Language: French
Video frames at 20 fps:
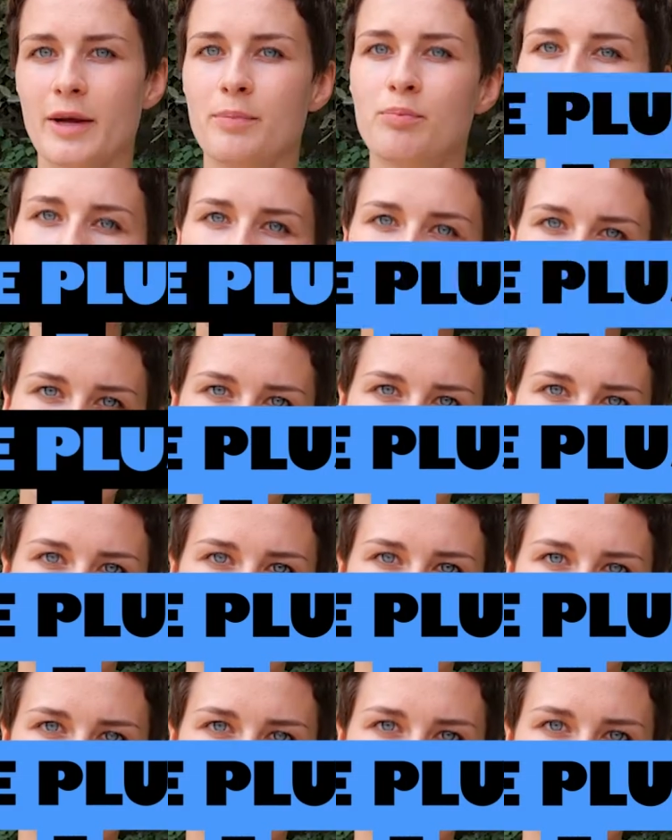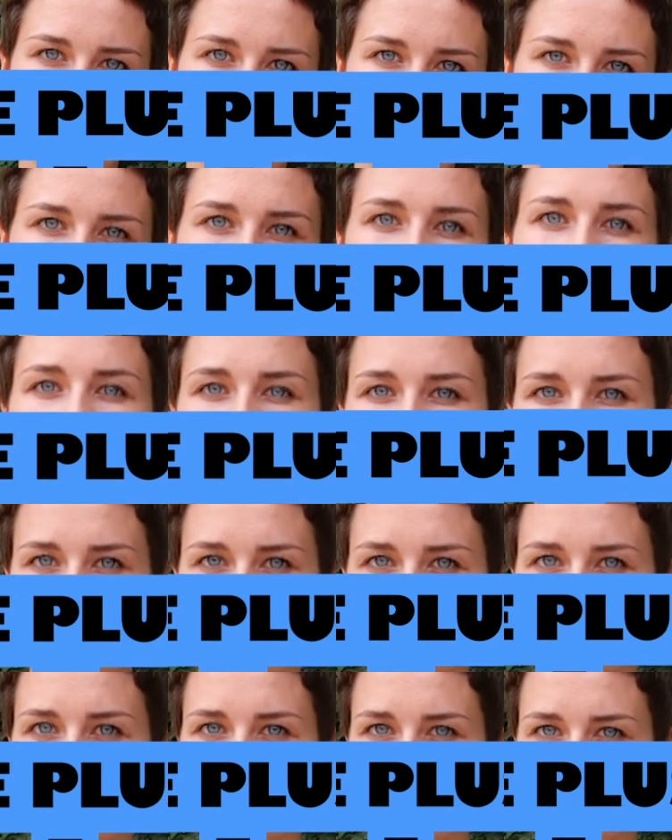Et plus un arbre est âgé, plus il
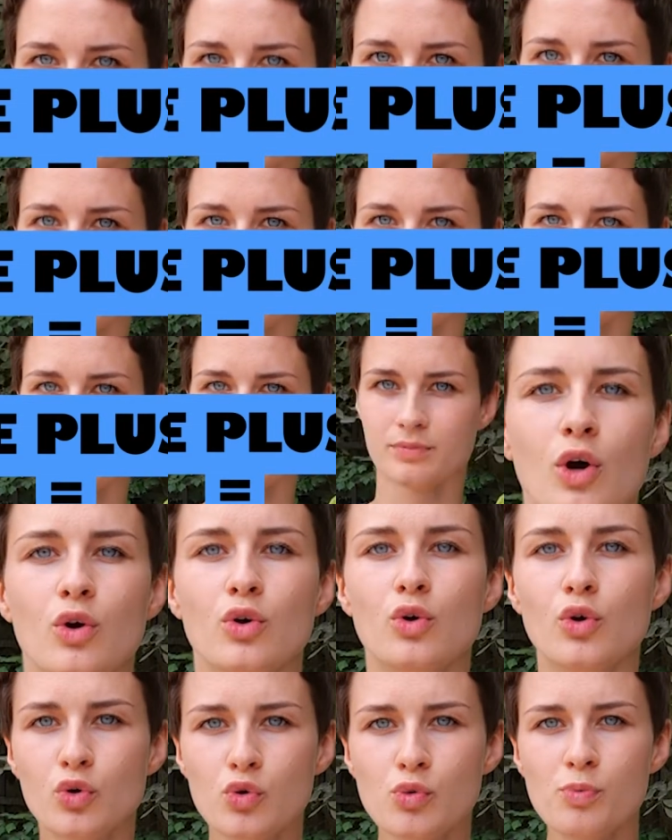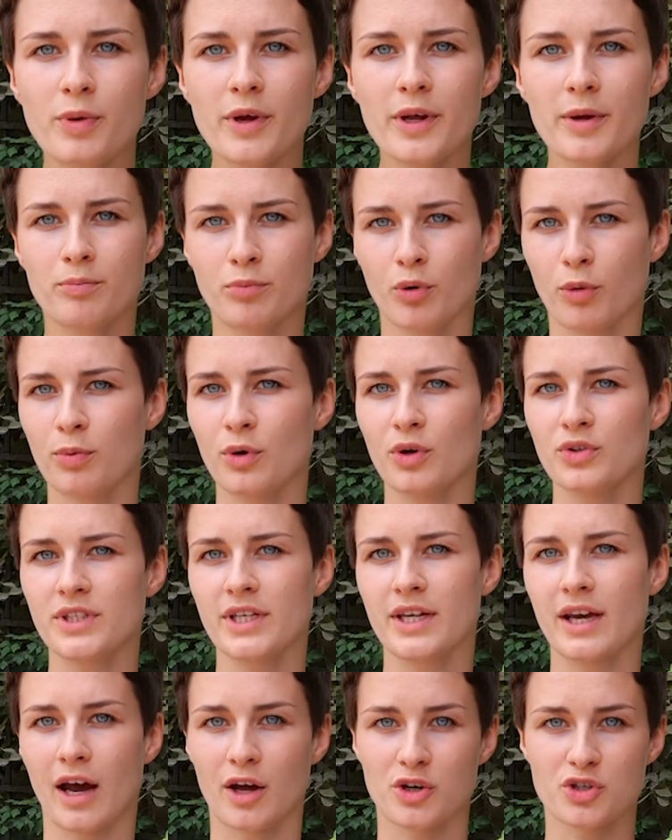absorbe de CO2. Le couper pour
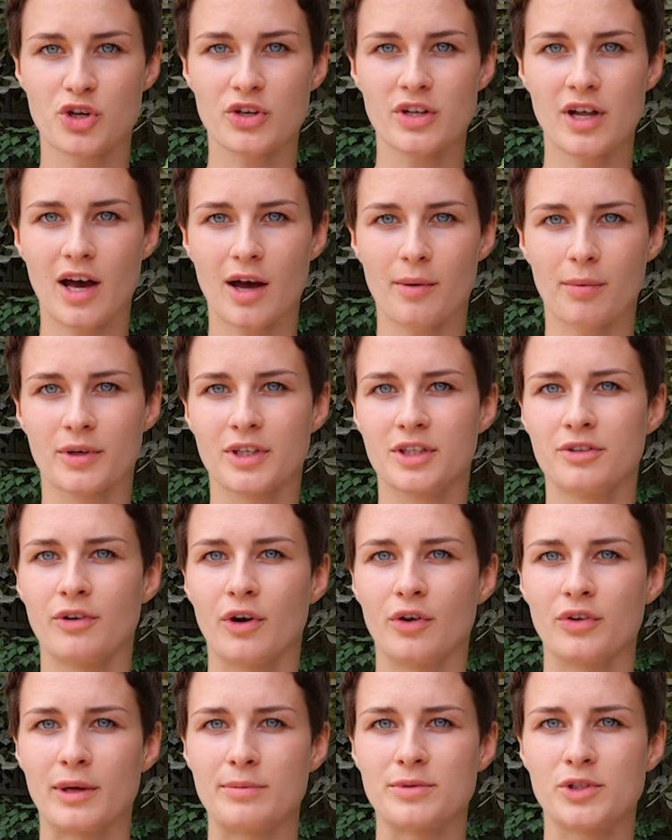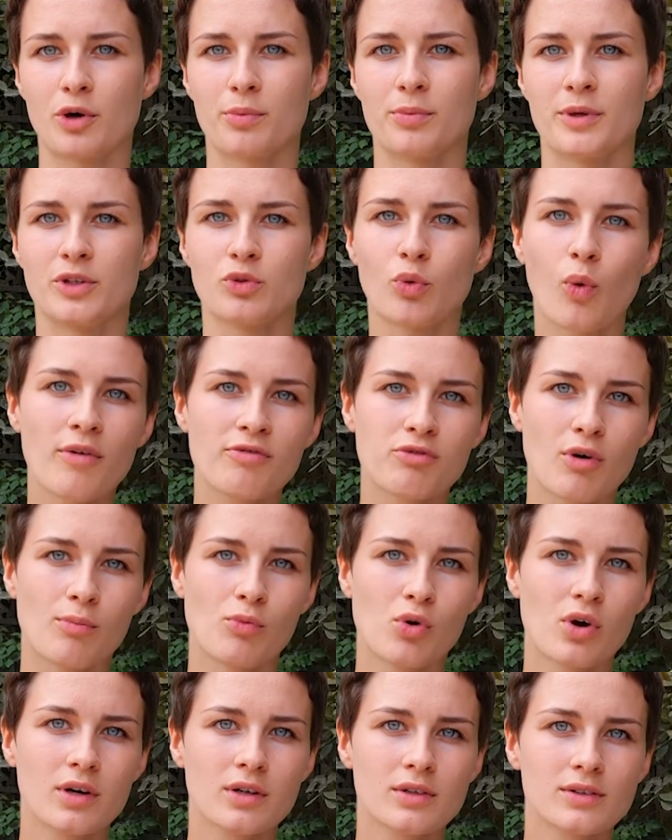planter un jeune arbre qui va en absorber trois fois
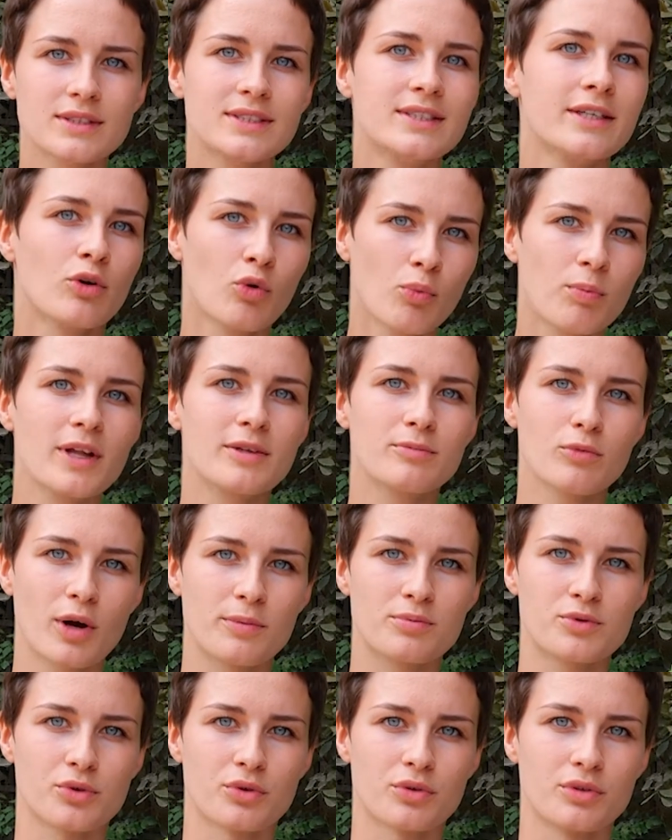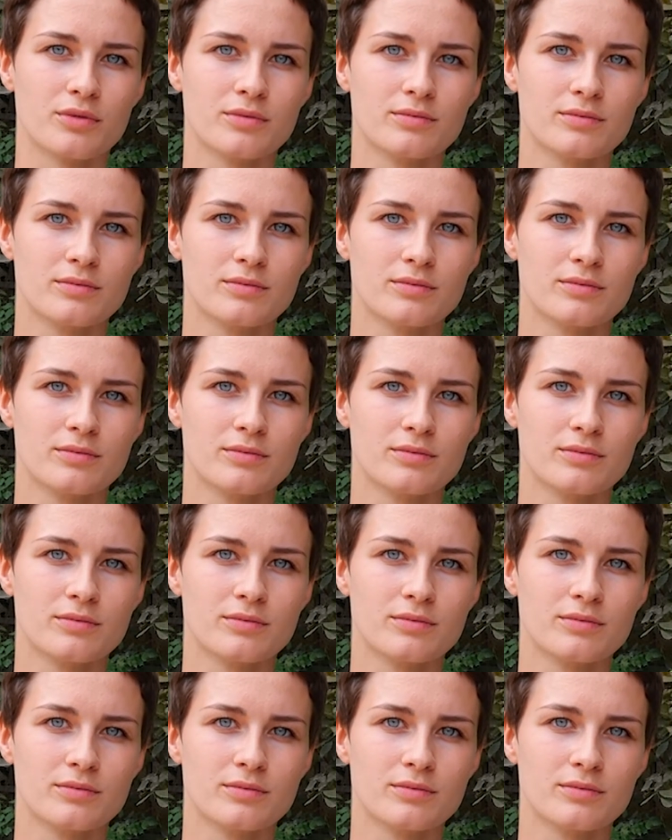moins, c'est complètement absurde.